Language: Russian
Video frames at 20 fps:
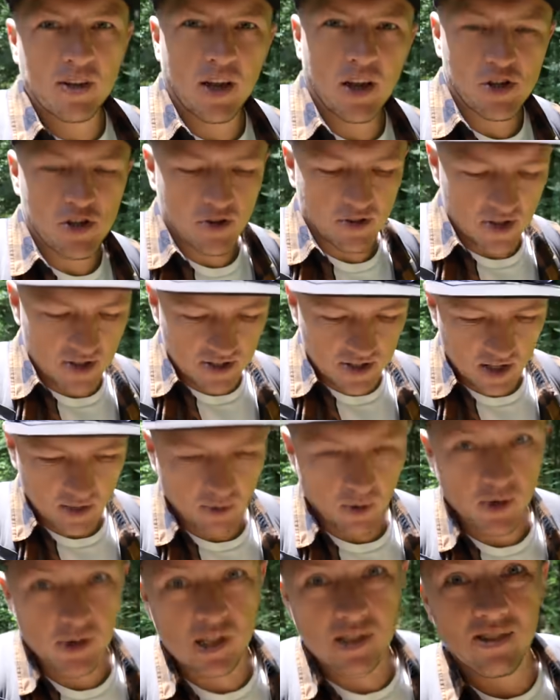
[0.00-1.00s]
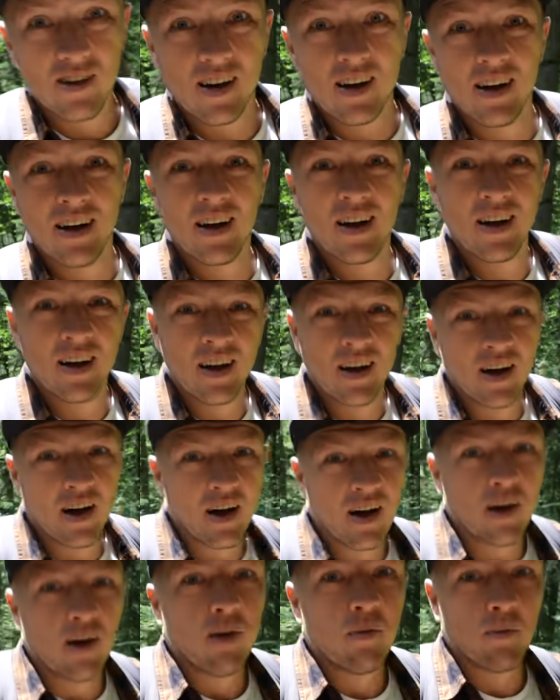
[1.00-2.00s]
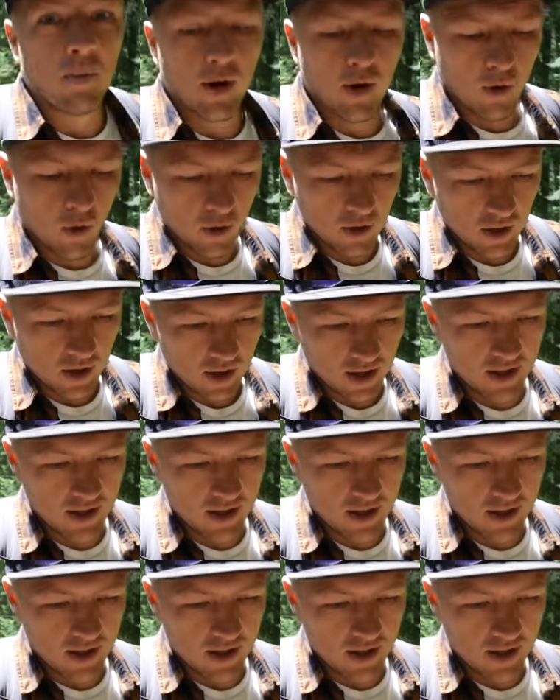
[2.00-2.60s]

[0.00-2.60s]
я еще отойти от прошлого похода,